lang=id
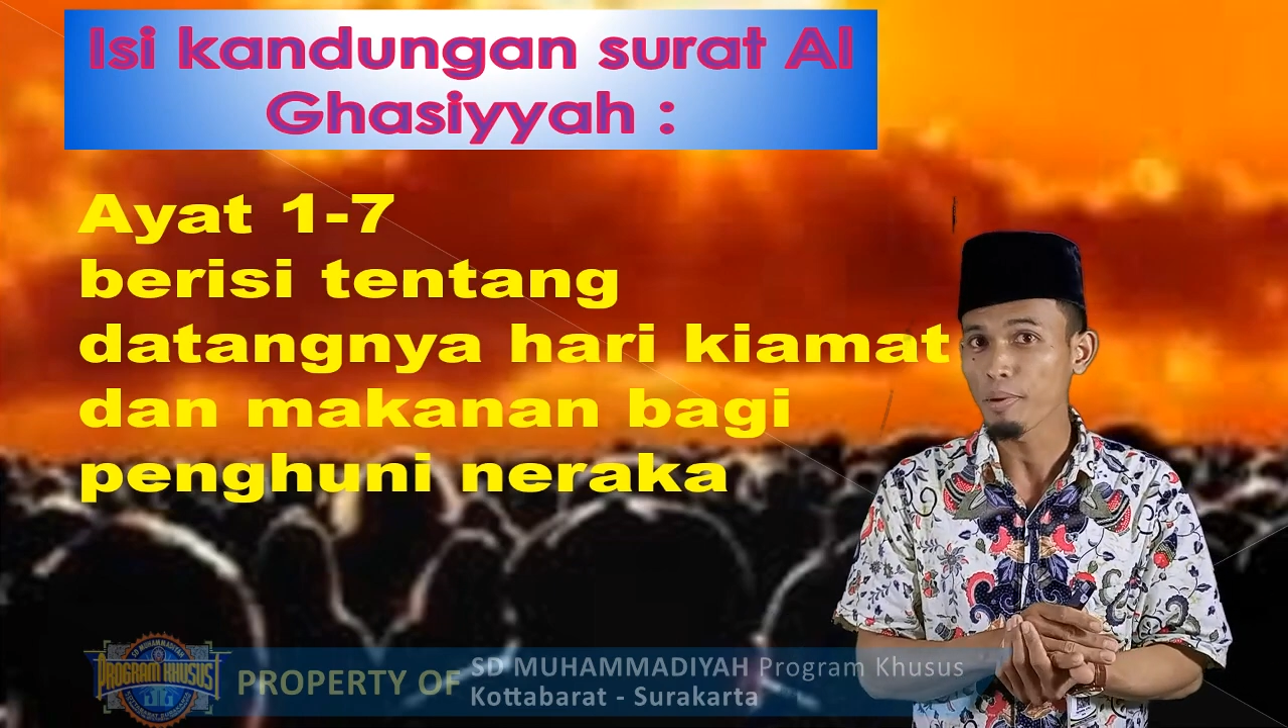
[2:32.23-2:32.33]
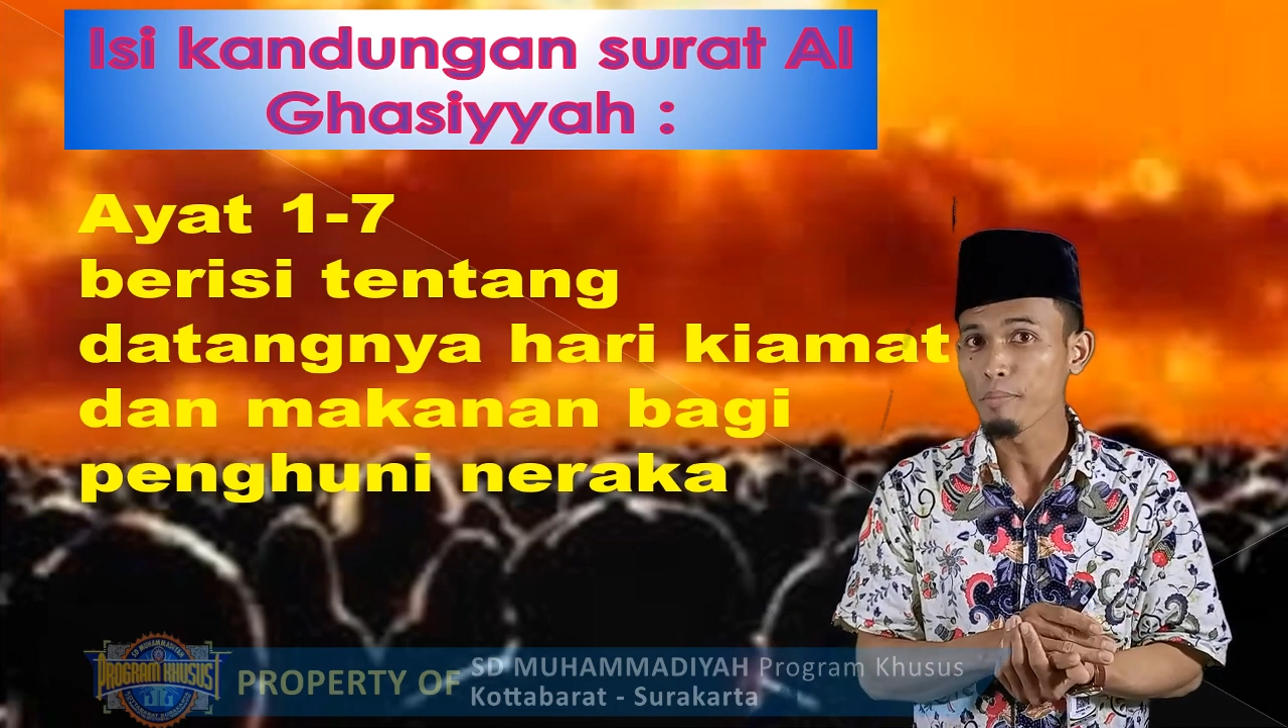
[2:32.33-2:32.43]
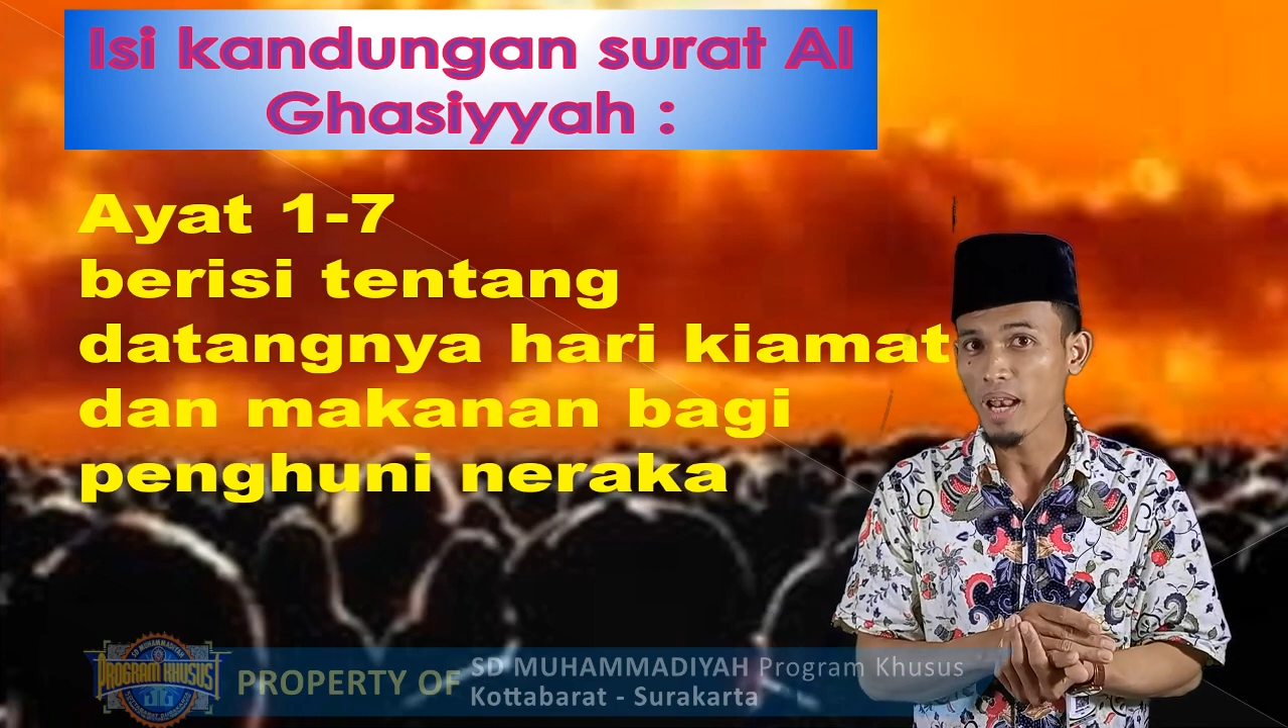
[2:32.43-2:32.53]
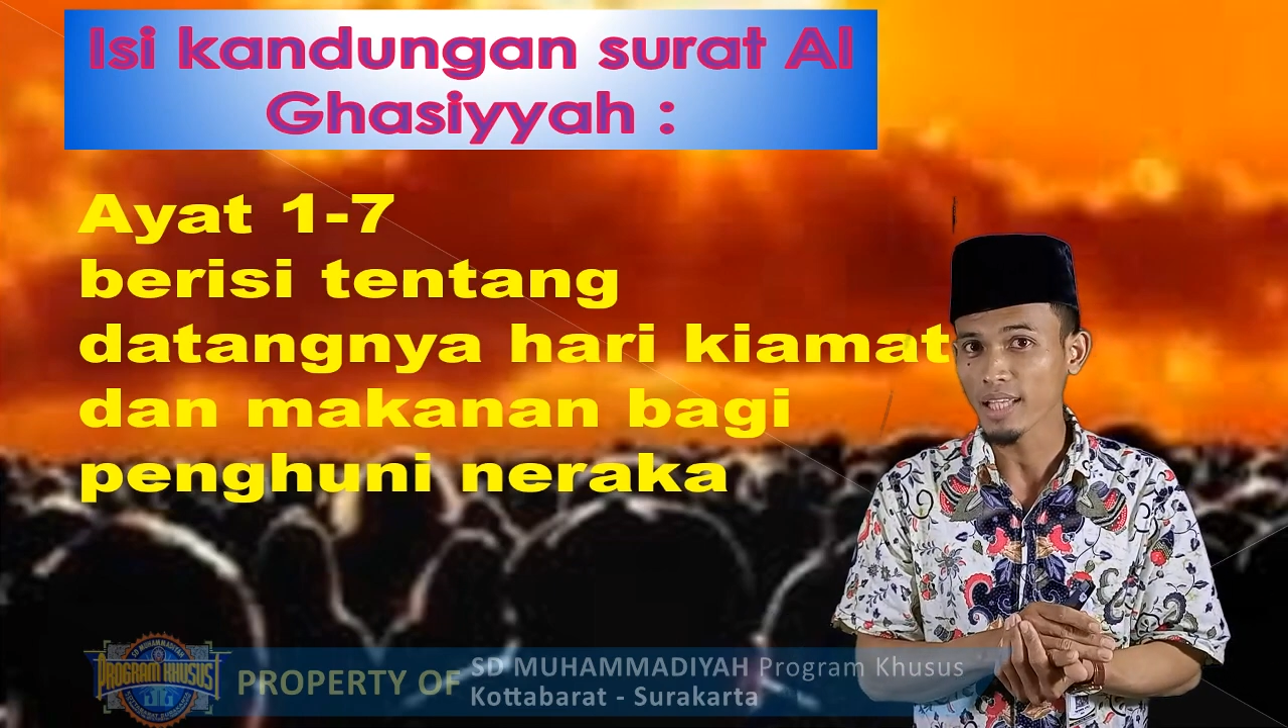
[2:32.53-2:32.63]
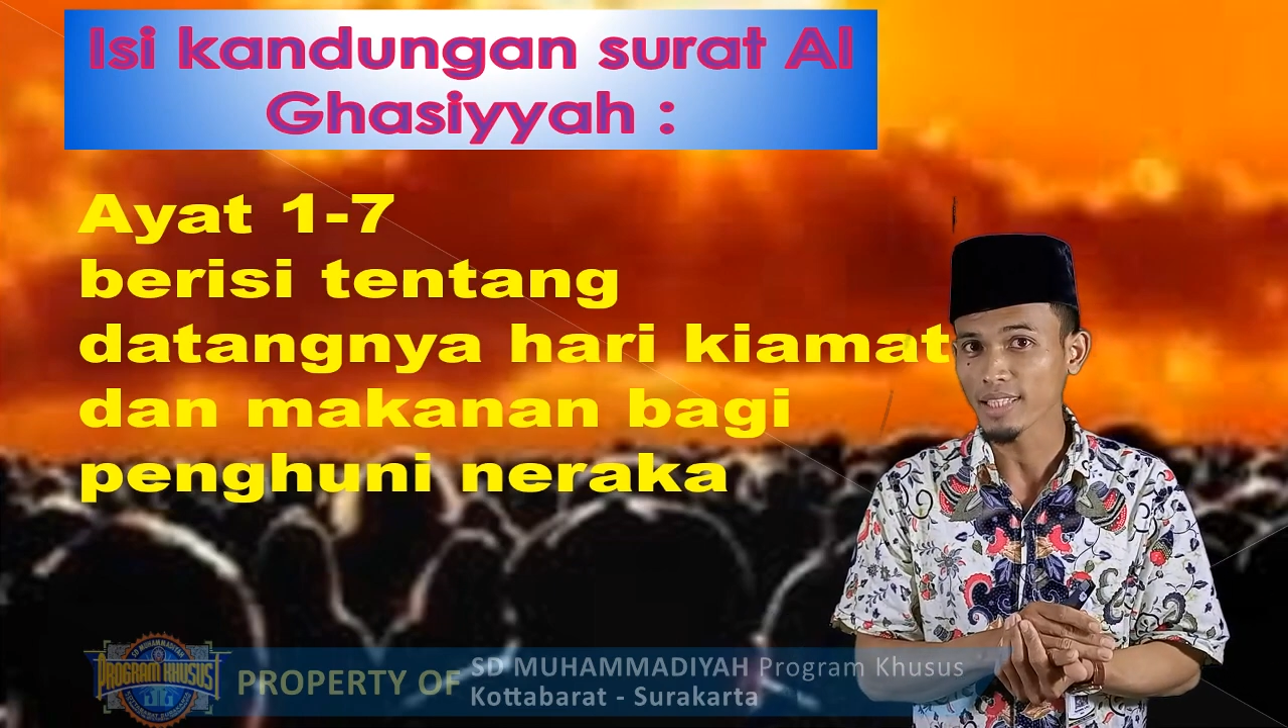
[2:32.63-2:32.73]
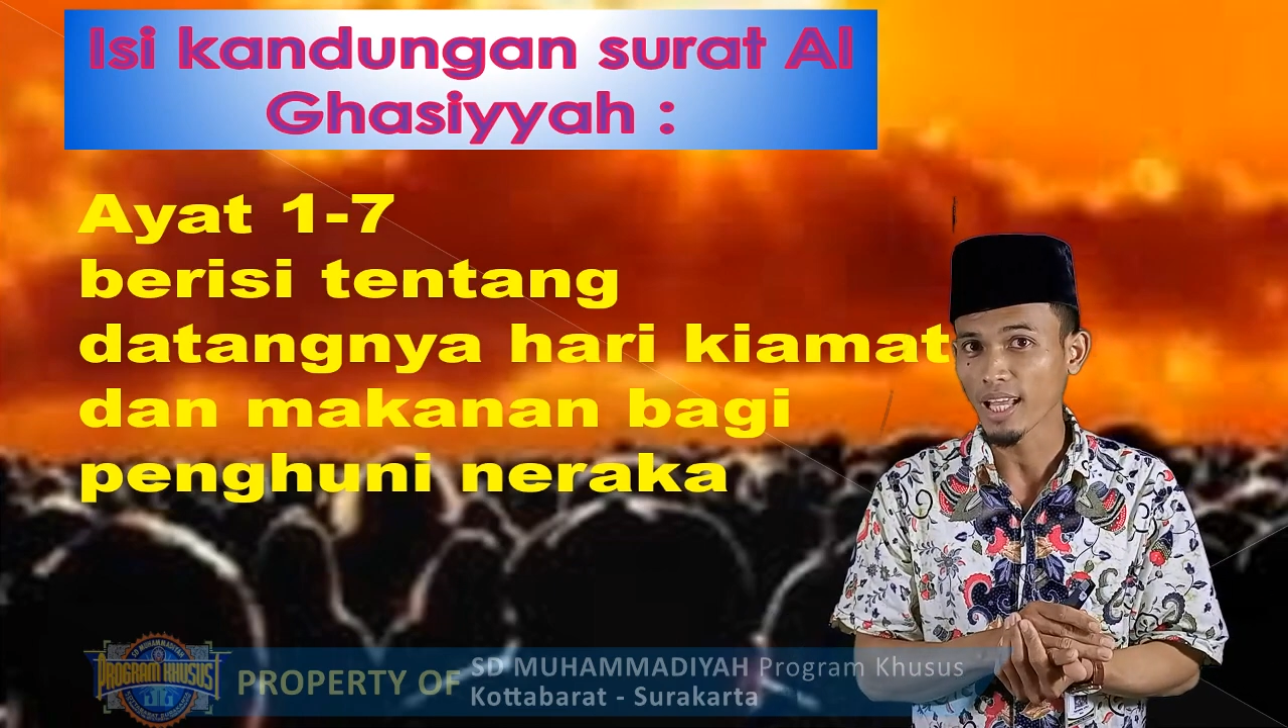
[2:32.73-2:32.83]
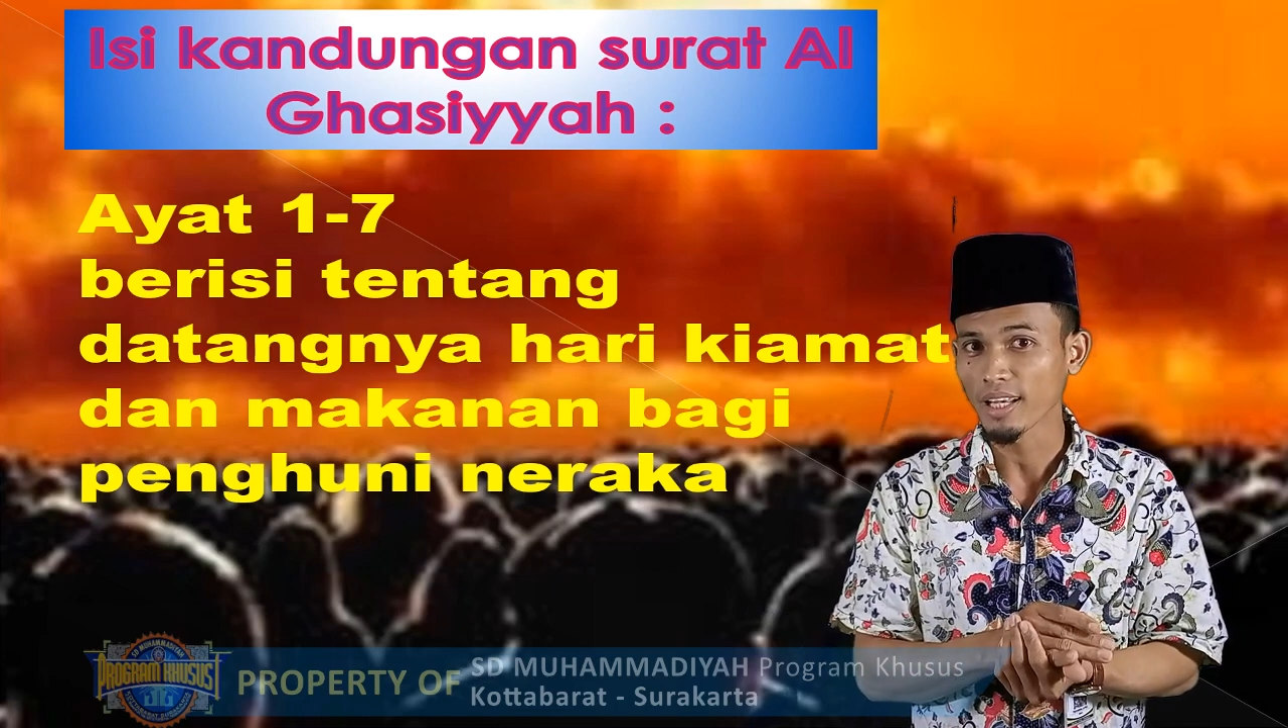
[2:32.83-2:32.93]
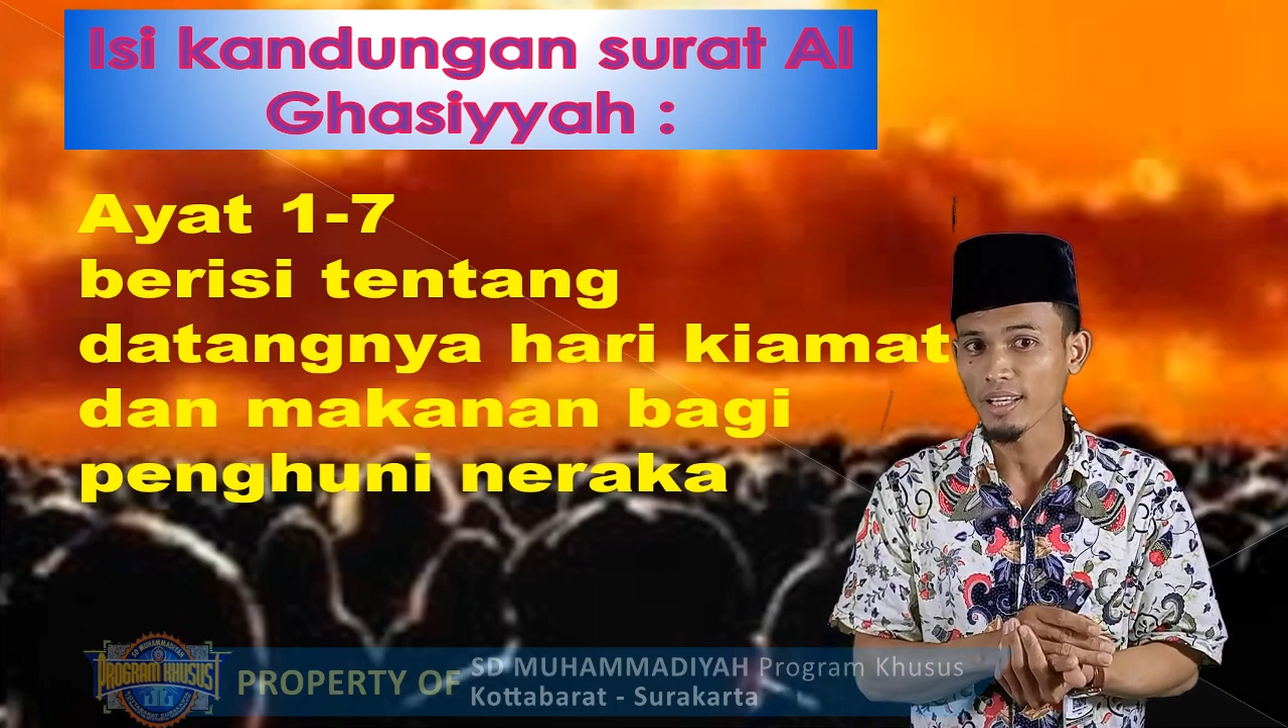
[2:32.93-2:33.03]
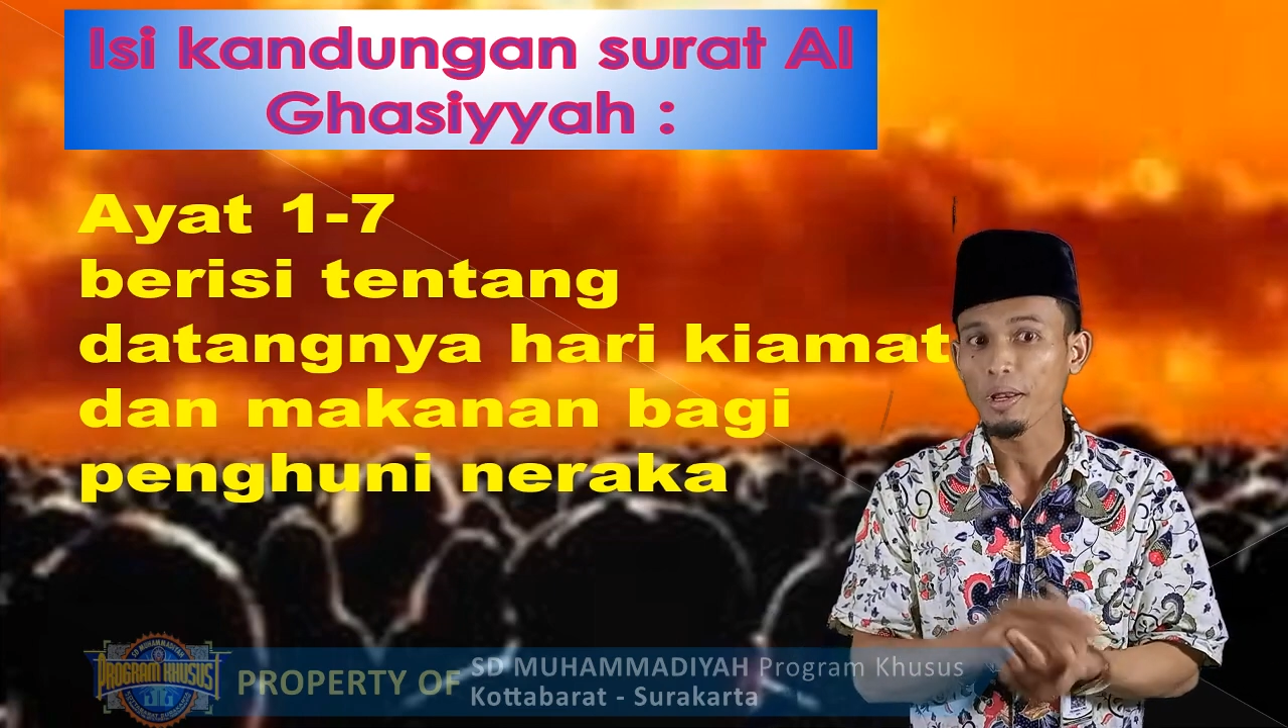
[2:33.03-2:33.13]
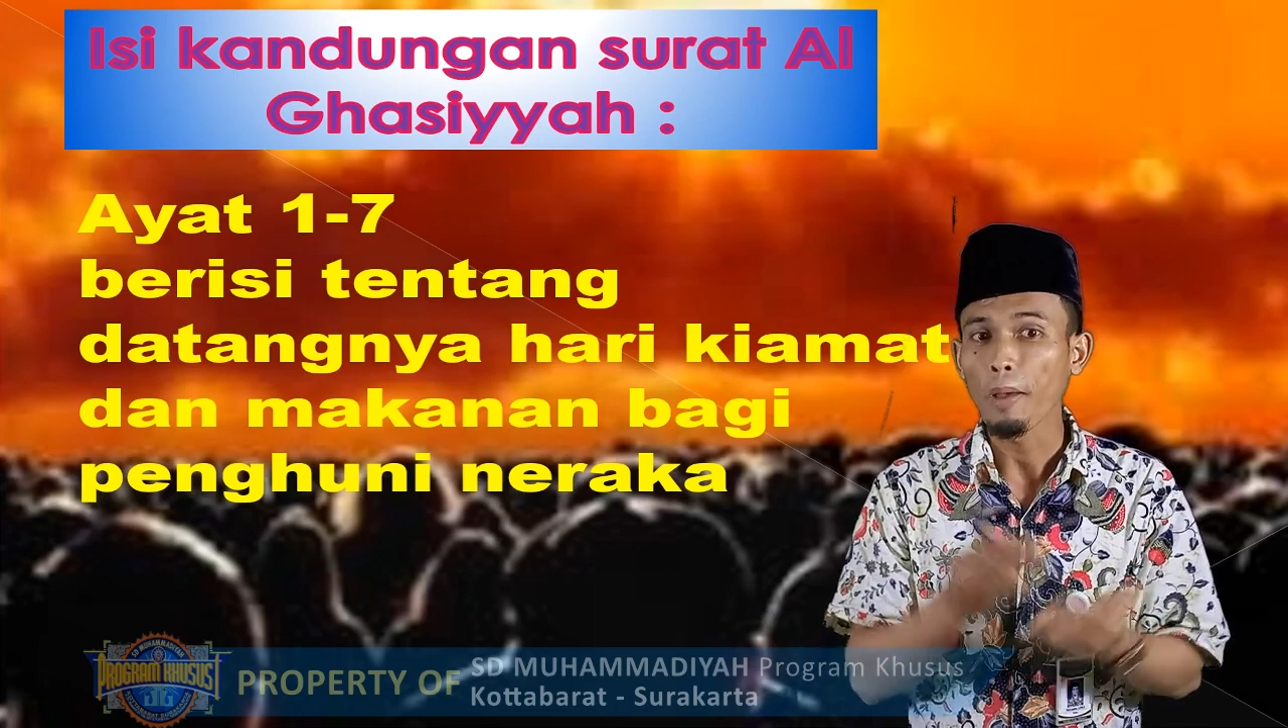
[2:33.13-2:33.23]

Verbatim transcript: pembalasan